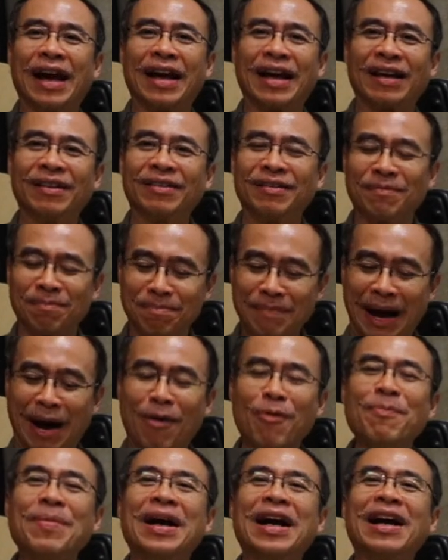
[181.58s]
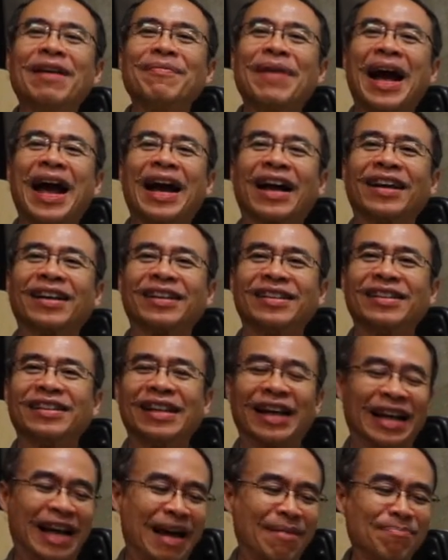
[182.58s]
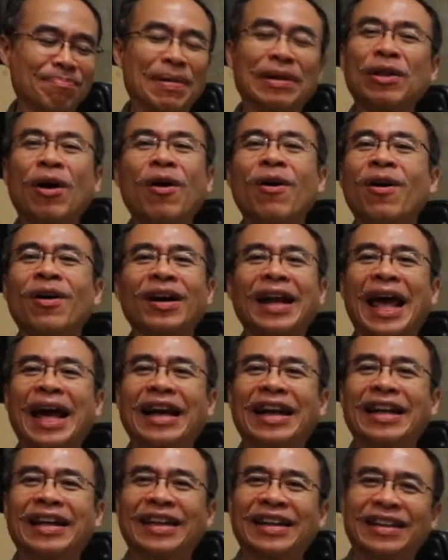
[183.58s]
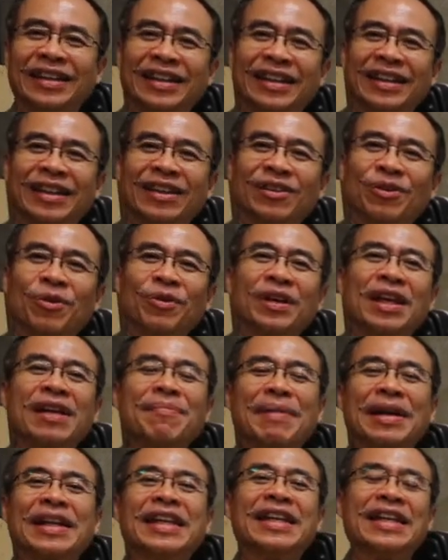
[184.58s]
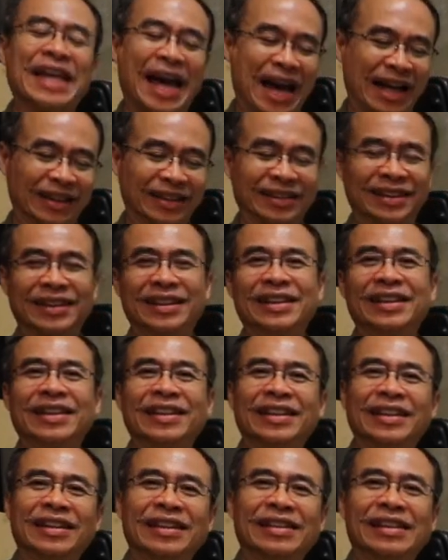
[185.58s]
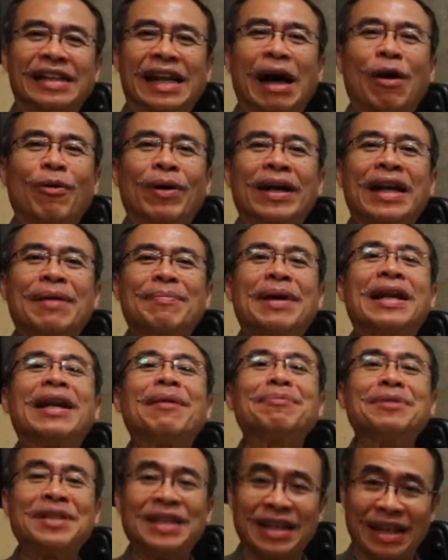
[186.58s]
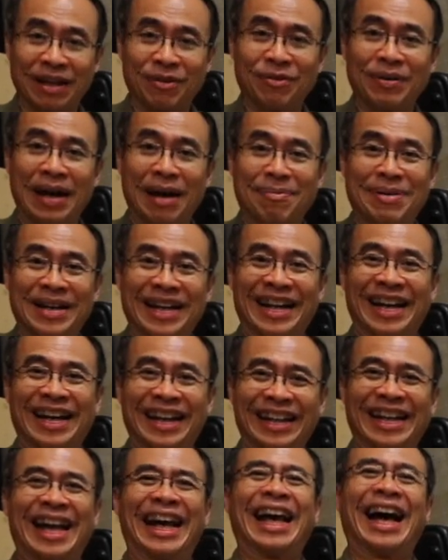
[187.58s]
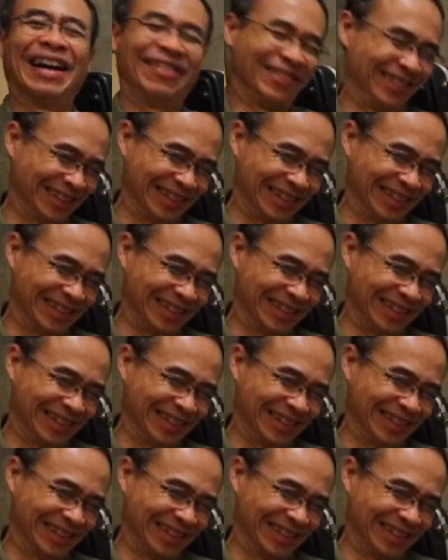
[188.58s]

ยเบามือมากนะครับ ไม่ต้องออกแรงเลย ตรงนี้มันดีอย่าง เราก็ได้ไม่เล็กฉีกเวลาเพลนะครับ